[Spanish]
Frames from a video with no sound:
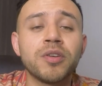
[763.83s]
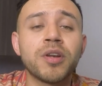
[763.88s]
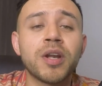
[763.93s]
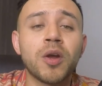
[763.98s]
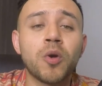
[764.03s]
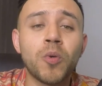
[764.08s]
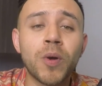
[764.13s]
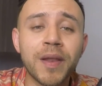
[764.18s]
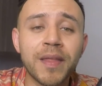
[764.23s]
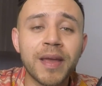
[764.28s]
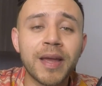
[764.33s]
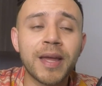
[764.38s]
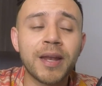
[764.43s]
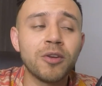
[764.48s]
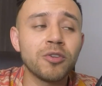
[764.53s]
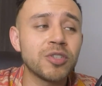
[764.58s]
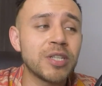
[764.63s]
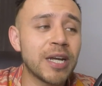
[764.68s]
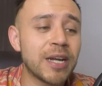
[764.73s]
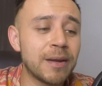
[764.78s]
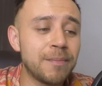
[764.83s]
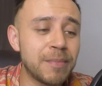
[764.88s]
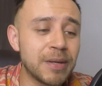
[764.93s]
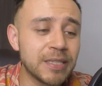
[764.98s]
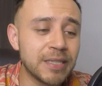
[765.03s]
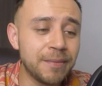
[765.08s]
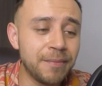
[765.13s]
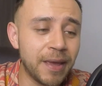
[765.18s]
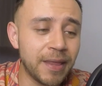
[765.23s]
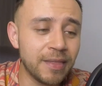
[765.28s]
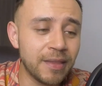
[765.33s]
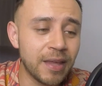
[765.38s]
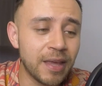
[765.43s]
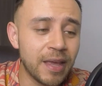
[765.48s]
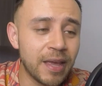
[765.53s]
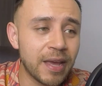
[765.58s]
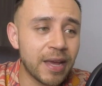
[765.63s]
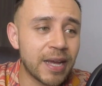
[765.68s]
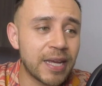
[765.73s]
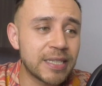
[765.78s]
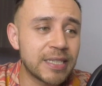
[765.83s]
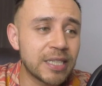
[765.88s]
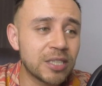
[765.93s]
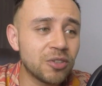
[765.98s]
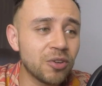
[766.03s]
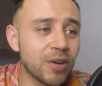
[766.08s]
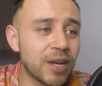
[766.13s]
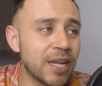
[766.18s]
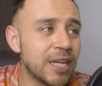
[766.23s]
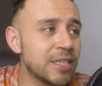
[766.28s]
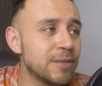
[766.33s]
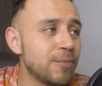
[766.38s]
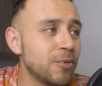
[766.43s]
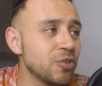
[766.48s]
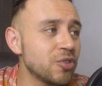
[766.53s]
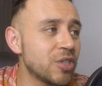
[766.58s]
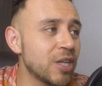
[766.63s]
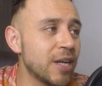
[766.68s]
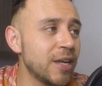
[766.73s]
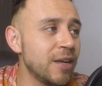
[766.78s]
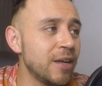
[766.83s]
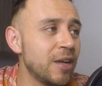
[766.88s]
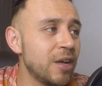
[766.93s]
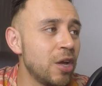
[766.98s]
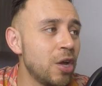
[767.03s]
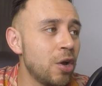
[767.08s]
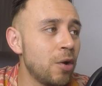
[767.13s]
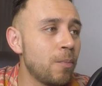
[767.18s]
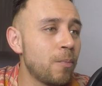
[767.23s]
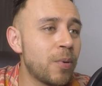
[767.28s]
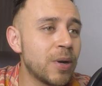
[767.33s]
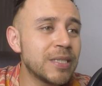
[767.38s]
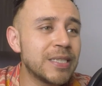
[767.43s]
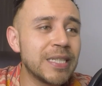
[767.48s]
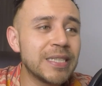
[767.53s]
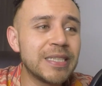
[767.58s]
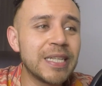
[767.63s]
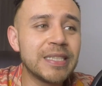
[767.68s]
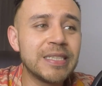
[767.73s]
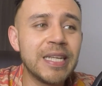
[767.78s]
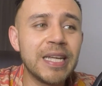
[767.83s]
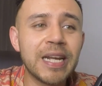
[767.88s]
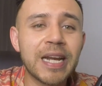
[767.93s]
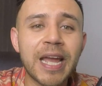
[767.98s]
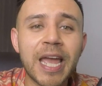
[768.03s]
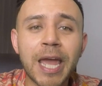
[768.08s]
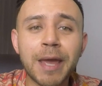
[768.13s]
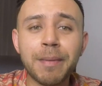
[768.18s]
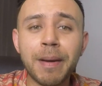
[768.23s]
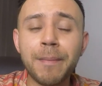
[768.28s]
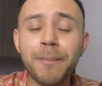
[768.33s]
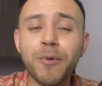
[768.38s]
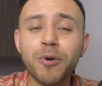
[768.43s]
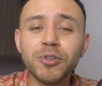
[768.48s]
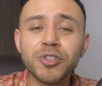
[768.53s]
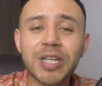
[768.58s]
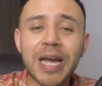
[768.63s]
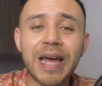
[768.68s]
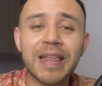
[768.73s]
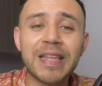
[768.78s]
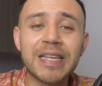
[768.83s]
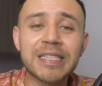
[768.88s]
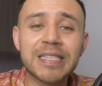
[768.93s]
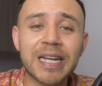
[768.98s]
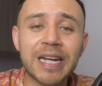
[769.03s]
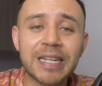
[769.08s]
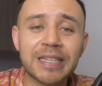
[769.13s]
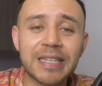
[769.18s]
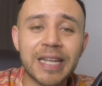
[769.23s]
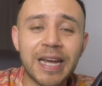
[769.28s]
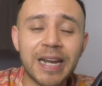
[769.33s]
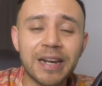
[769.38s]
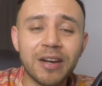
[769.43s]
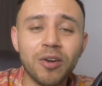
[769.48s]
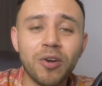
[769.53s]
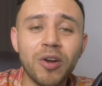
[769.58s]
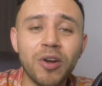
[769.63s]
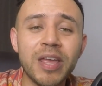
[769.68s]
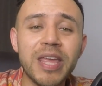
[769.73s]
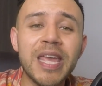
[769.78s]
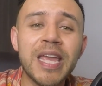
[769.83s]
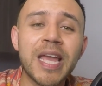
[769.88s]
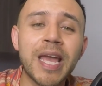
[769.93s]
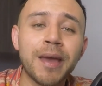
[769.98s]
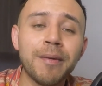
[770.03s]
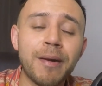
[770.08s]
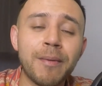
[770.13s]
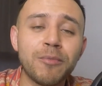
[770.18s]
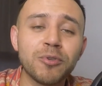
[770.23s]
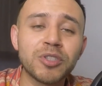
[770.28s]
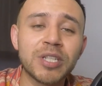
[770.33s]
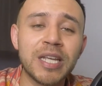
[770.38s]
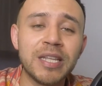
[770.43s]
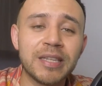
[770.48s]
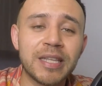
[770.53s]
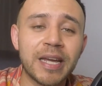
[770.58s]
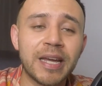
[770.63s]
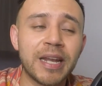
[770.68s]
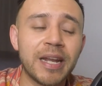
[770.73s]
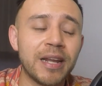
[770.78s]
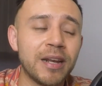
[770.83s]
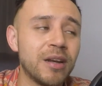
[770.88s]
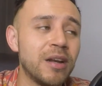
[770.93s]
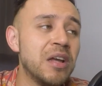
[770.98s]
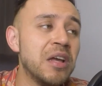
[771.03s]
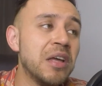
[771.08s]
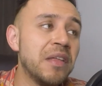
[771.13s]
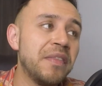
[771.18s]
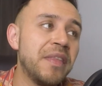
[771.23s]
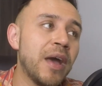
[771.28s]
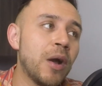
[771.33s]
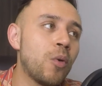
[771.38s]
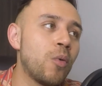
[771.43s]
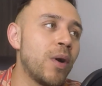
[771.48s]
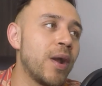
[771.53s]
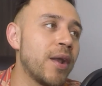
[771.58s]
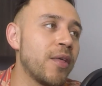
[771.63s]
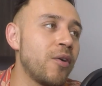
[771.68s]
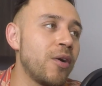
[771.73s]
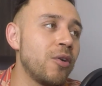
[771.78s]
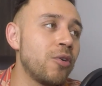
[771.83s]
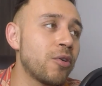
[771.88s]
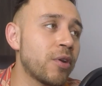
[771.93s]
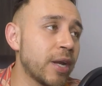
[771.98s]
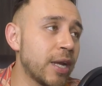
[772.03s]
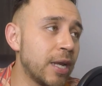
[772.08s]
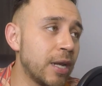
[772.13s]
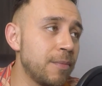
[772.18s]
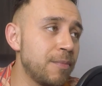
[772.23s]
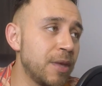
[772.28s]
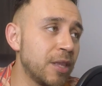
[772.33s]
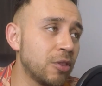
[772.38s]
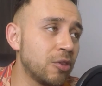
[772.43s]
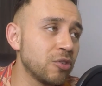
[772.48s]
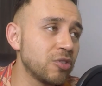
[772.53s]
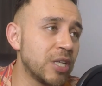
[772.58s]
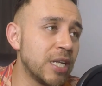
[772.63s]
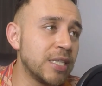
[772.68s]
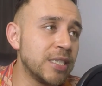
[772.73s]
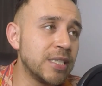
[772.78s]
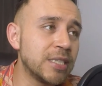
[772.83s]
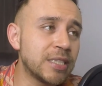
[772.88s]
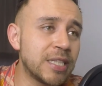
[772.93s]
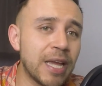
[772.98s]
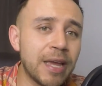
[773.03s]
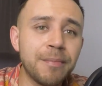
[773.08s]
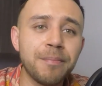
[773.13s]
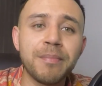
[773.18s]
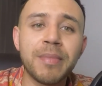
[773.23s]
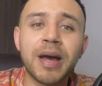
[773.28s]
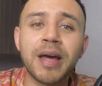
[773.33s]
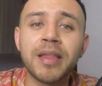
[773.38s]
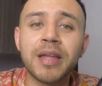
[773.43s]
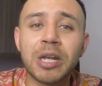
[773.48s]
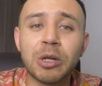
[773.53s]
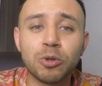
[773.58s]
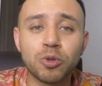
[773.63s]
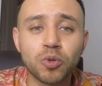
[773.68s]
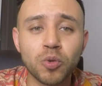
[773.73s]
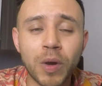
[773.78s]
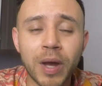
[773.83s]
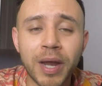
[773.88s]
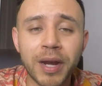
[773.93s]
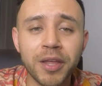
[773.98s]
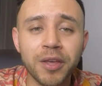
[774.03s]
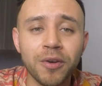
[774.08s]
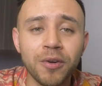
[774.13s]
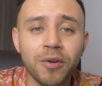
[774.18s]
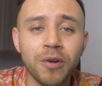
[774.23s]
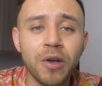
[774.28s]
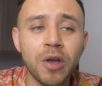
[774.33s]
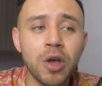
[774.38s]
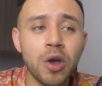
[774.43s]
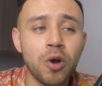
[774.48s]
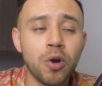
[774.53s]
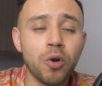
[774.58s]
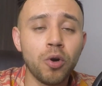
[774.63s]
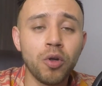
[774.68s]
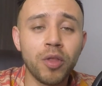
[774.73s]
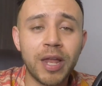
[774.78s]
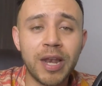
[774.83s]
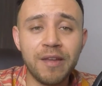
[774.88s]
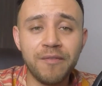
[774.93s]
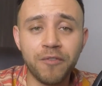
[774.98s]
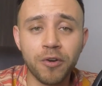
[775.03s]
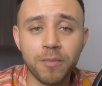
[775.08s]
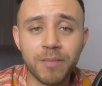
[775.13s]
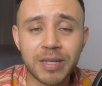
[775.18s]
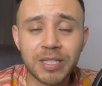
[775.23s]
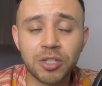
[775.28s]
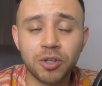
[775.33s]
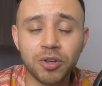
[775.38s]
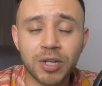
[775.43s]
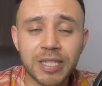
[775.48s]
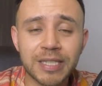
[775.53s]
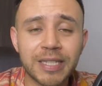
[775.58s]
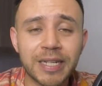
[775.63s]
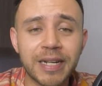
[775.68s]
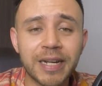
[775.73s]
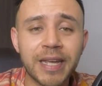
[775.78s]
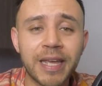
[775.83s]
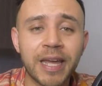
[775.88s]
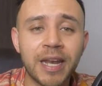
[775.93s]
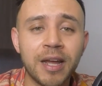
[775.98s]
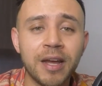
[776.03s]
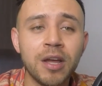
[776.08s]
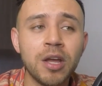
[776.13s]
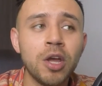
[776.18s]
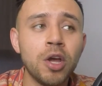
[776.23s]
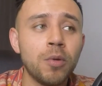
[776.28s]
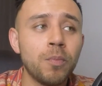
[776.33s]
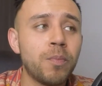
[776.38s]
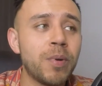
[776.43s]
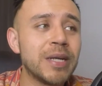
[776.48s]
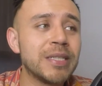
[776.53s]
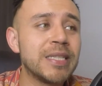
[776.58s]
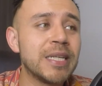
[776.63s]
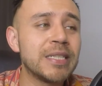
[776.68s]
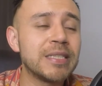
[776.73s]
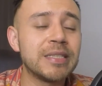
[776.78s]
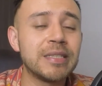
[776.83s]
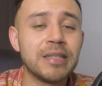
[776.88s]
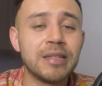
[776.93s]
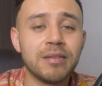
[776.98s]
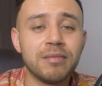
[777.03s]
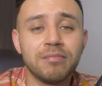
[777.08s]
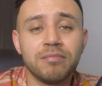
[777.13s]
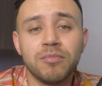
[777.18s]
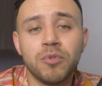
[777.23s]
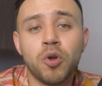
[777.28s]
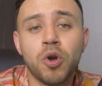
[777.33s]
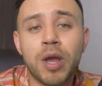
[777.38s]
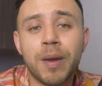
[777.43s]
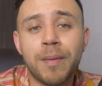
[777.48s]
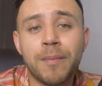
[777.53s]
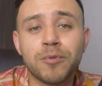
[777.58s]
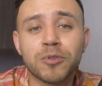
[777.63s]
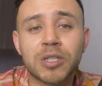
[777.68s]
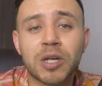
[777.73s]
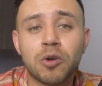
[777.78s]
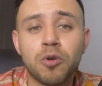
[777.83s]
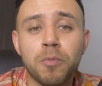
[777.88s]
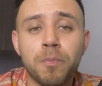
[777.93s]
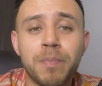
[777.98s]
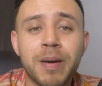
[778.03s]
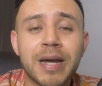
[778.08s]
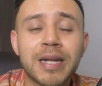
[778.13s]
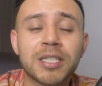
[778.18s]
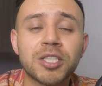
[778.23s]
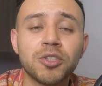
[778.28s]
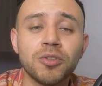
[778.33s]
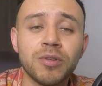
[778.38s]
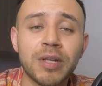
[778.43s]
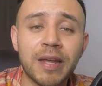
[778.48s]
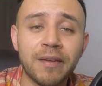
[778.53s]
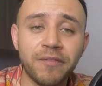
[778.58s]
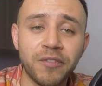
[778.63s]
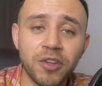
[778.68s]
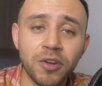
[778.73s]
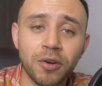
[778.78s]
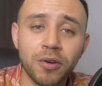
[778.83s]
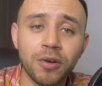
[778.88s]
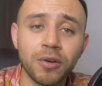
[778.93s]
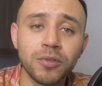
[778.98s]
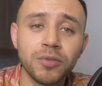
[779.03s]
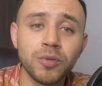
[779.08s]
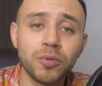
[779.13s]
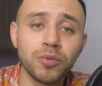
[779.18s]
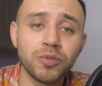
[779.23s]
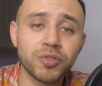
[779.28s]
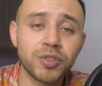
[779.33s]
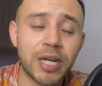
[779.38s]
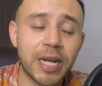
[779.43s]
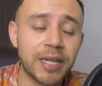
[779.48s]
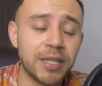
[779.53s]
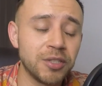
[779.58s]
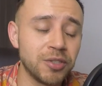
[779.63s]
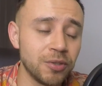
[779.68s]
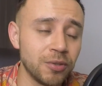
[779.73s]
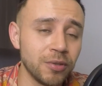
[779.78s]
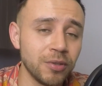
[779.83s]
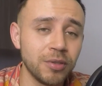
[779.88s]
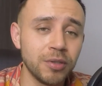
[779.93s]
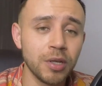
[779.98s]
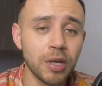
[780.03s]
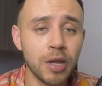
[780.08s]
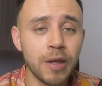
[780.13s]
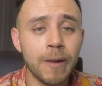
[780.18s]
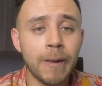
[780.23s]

Recuerden que los diagramas de Venn, que es esto que les mostré, pues es decir, qué vamos a descartar y qué vamos a integrar, de acuerdo a los requerimientos del sistema, del usuario o de la información que se requiera, pues es lo que vamos a ocupar si un left join, un right join.